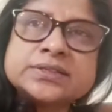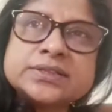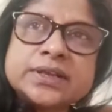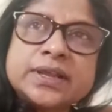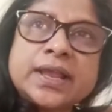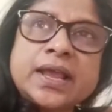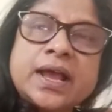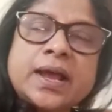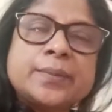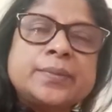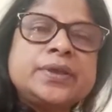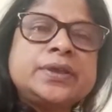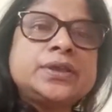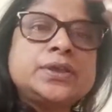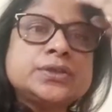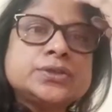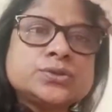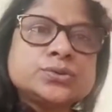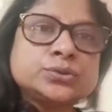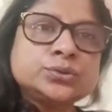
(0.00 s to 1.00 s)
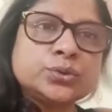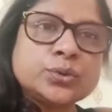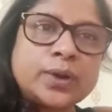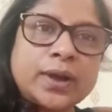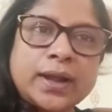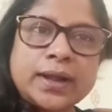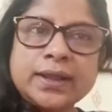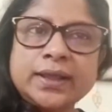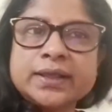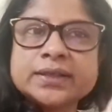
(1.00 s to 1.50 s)
যে আমি কিছু
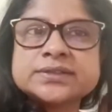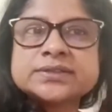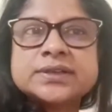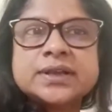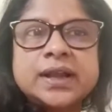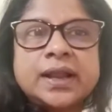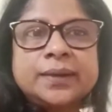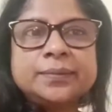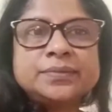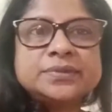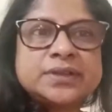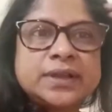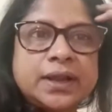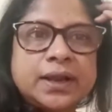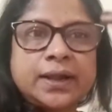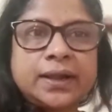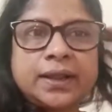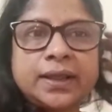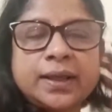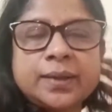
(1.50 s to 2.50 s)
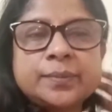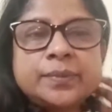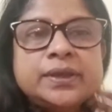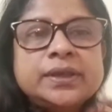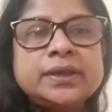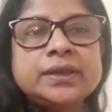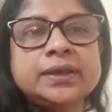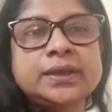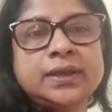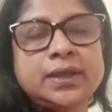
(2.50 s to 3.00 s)
দোকানে গেছিলাম যেখানে
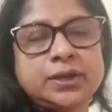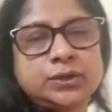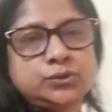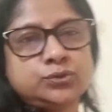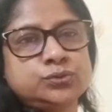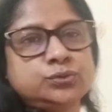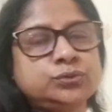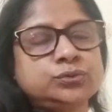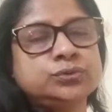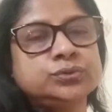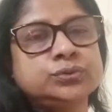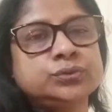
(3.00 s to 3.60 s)
আমি একটু